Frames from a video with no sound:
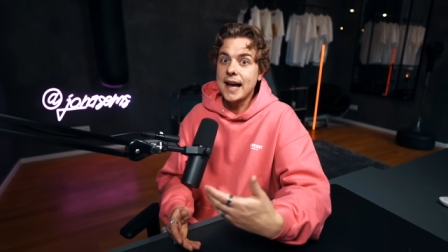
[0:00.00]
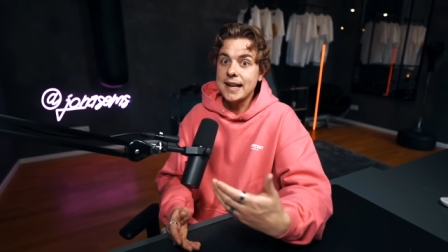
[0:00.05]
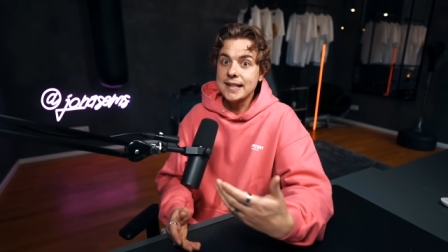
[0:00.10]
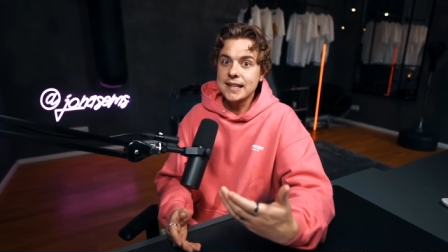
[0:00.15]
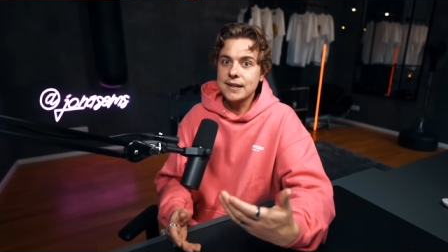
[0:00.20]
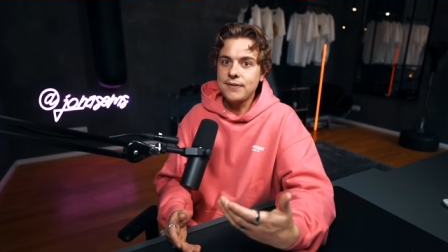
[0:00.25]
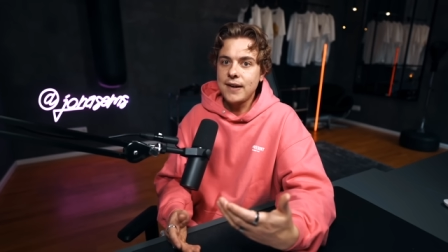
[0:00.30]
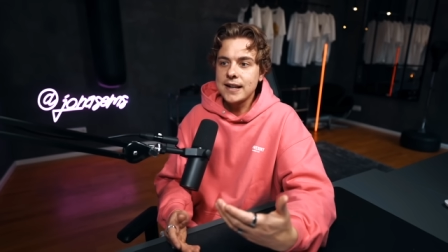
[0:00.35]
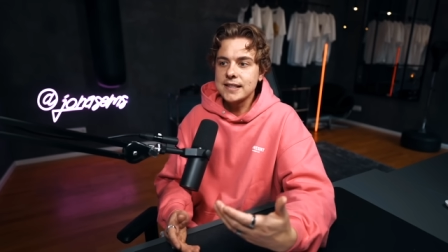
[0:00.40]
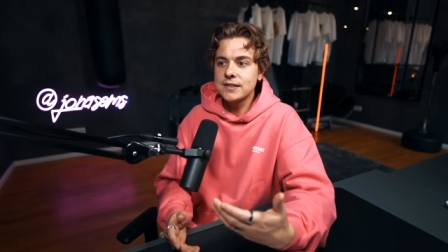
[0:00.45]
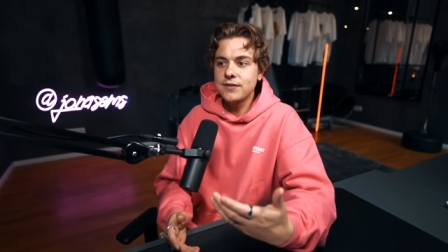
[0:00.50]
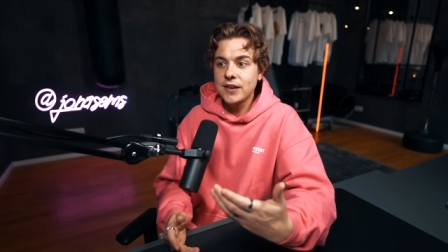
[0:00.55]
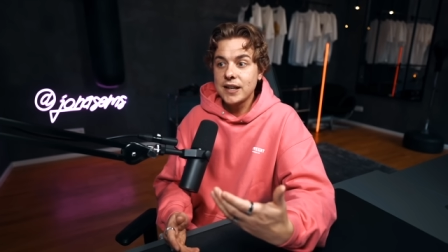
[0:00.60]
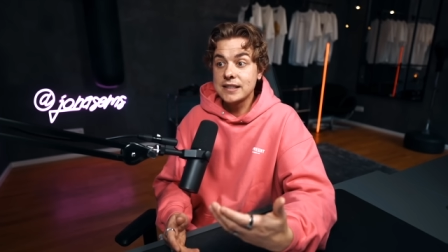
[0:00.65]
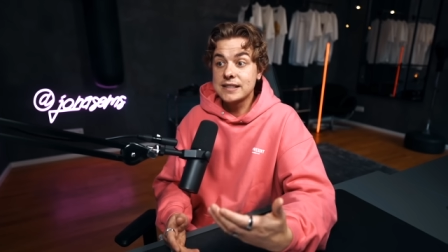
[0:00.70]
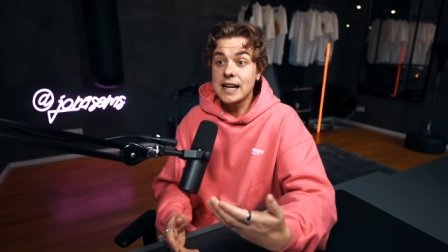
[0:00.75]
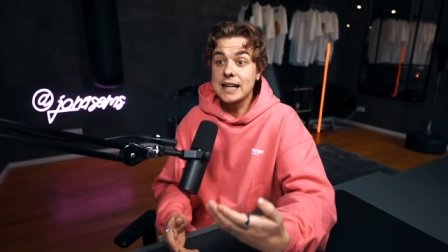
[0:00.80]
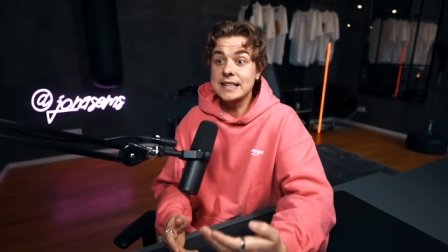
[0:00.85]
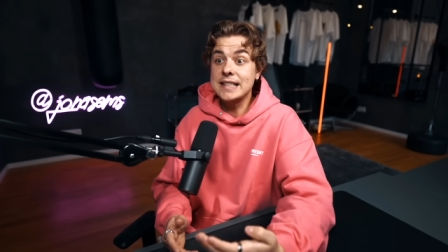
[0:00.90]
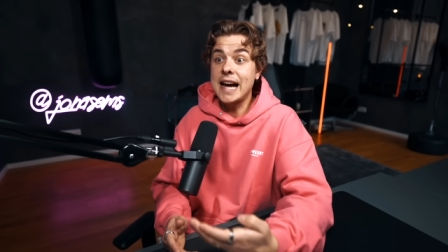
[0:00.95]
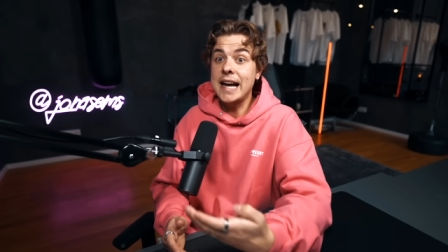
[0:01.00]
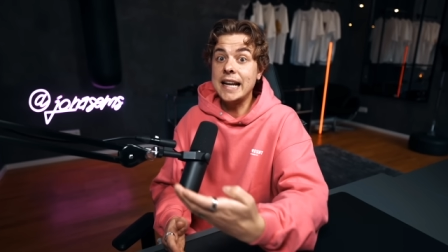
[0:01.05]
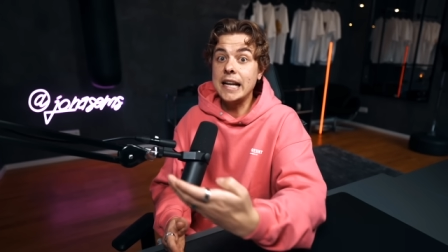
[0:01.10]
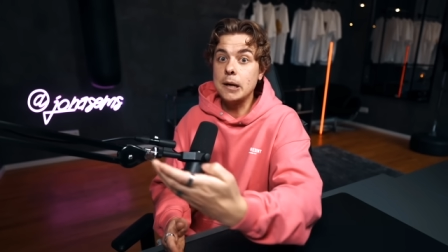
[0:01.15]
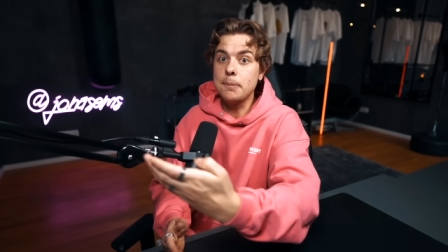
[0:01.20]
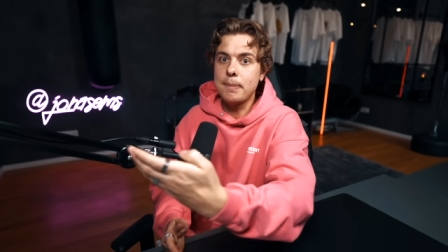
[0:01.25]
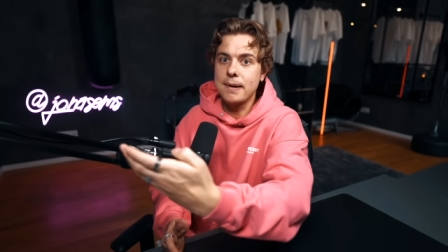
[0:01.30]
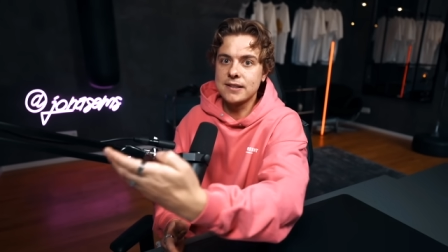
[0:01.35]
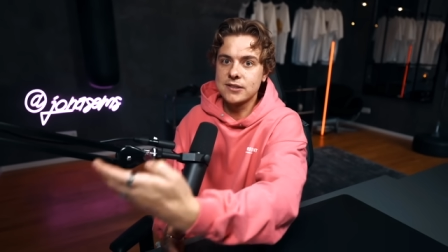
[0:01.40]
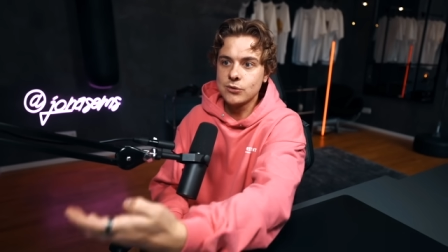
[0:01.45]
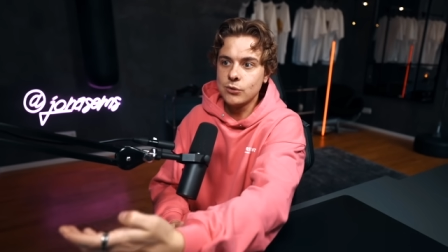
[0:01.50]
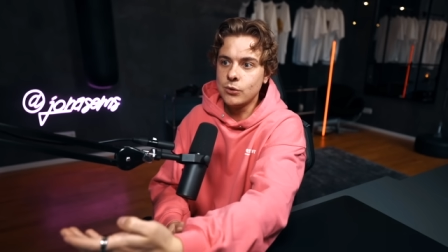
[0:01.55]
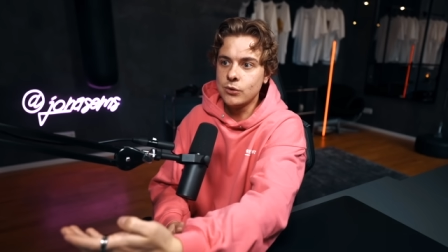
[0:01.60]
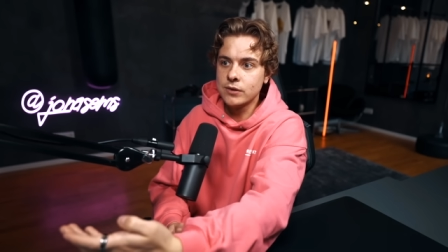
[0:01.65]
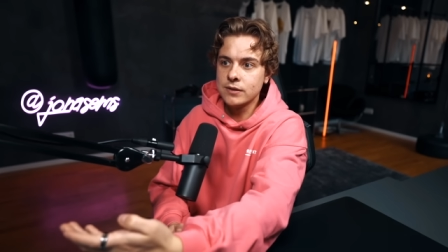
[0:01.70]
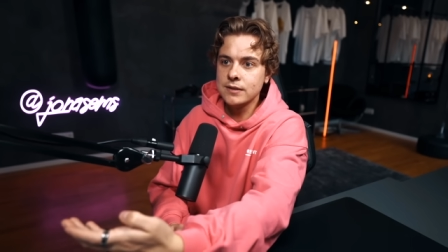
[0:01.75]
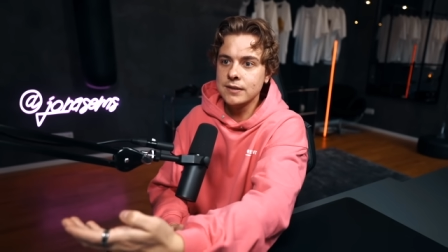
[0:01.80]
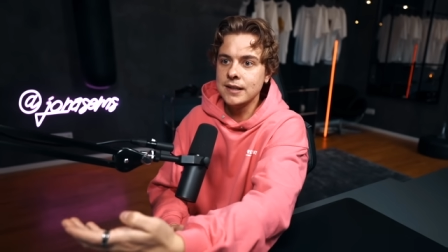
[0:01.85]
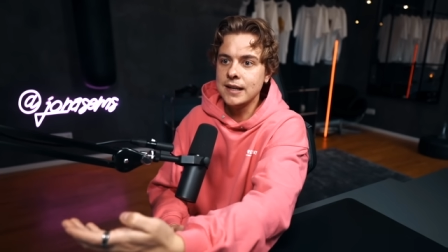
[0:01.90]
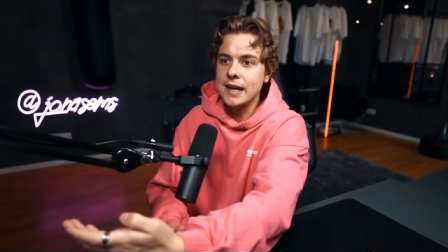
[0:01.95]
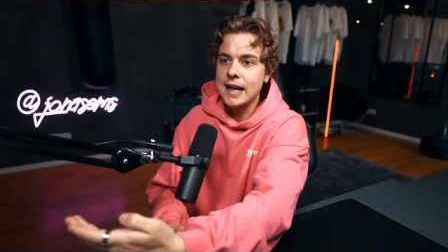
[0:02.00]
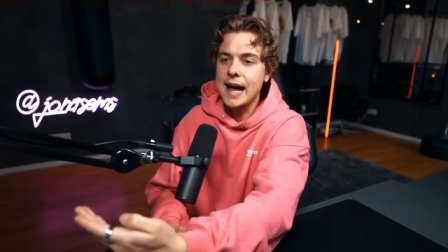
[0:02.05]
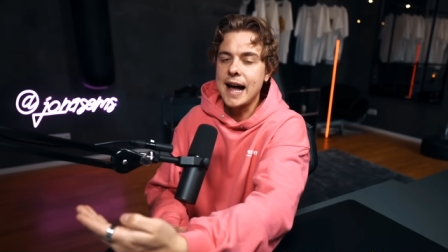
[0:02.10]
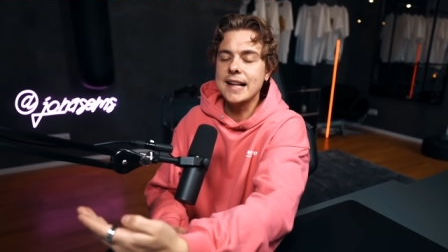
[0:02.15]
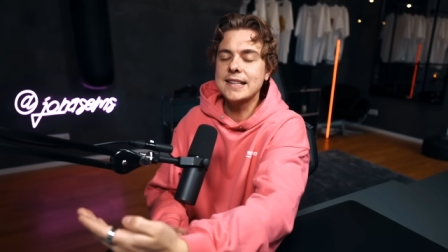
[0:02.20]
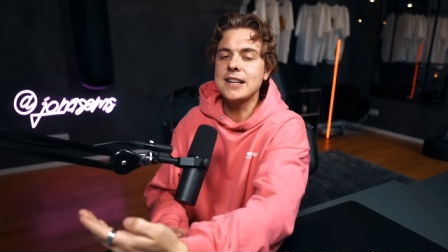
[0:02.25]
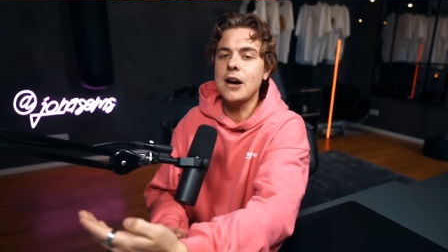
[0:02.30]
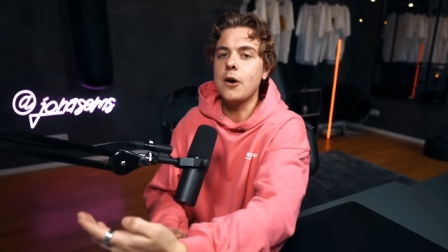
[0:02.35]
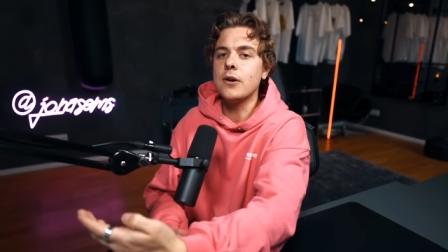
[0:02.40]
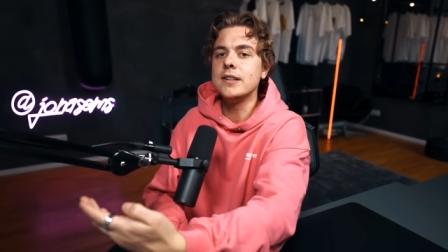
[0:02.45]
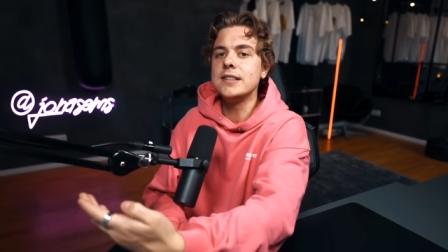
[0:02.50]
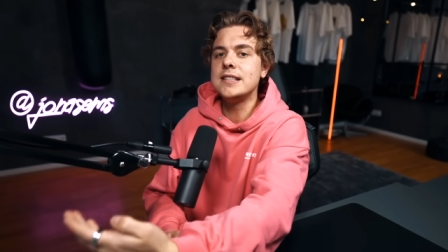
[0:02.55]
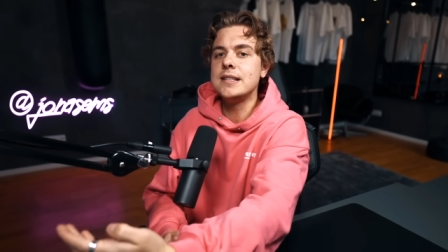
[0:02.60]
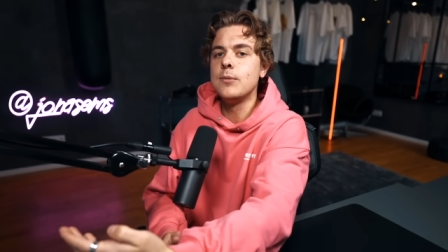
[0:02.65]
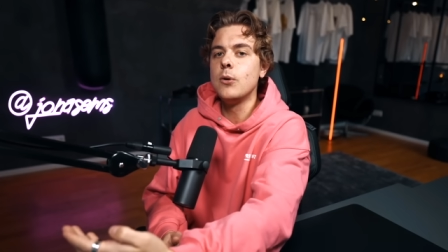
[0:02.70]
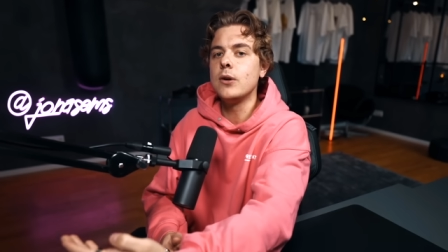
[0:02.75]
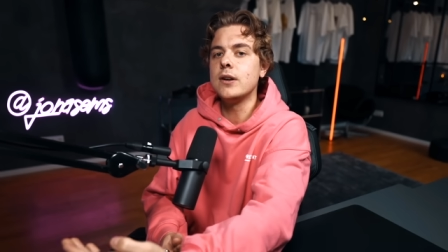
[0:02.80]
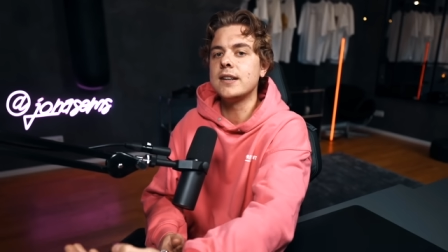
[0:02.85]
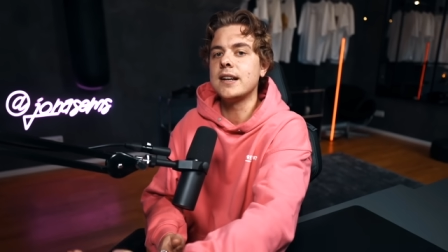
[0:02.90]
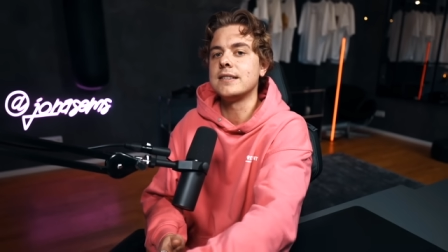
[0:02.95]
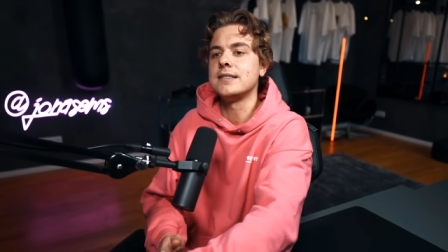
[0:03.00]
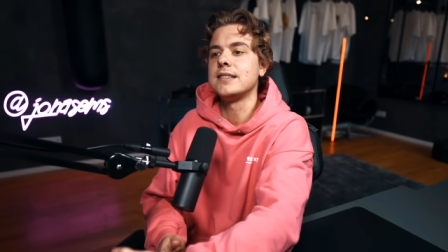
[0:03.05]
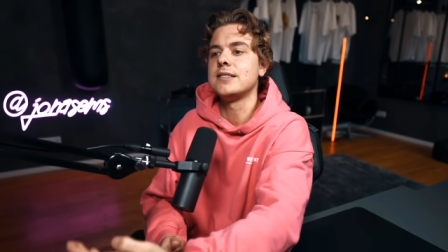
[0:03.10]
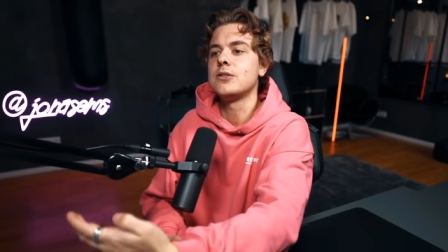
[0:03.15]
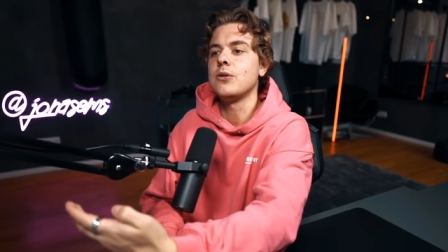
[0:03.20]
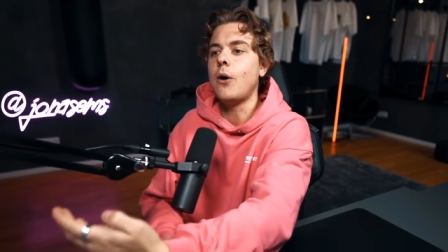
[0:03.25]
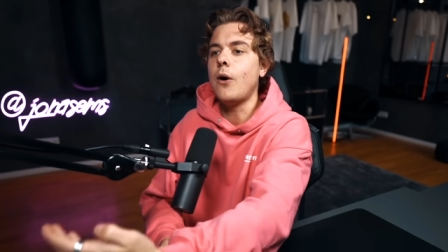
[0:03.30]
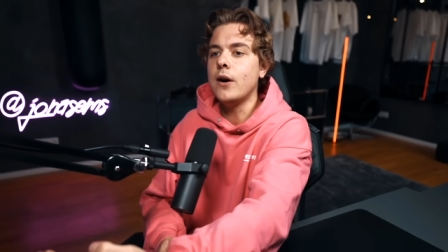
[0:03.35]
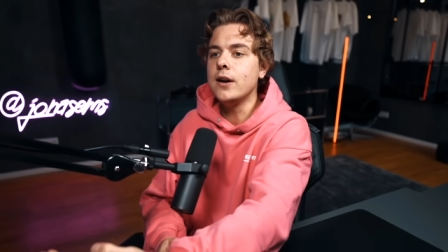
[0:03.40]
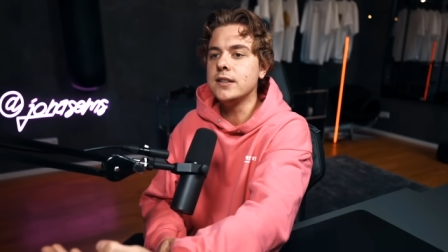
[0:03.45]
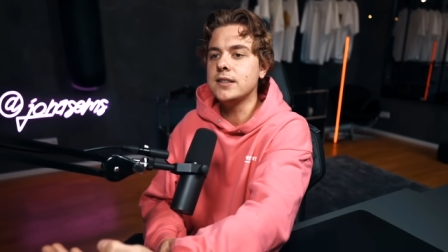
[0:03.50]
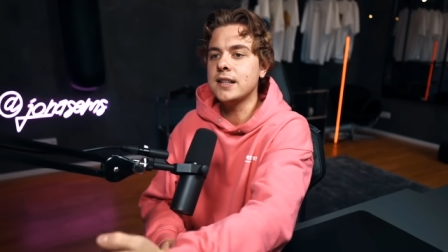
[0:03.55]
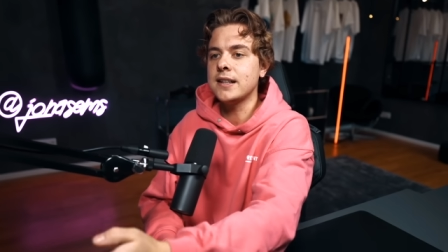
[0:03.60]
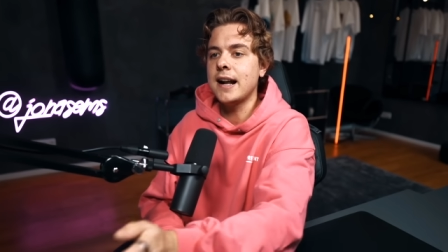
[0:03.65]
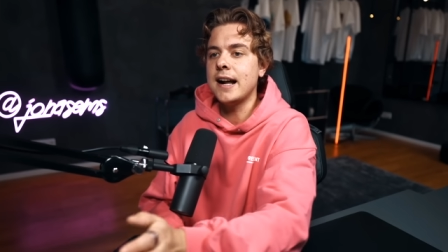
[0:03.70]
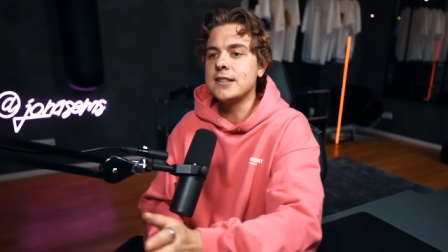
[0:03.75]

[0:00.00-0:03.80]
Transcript: ehrlicherweise, wie gesagt, die andere Person hat ja auch nicht die Möglichkeit, sich zu äußern.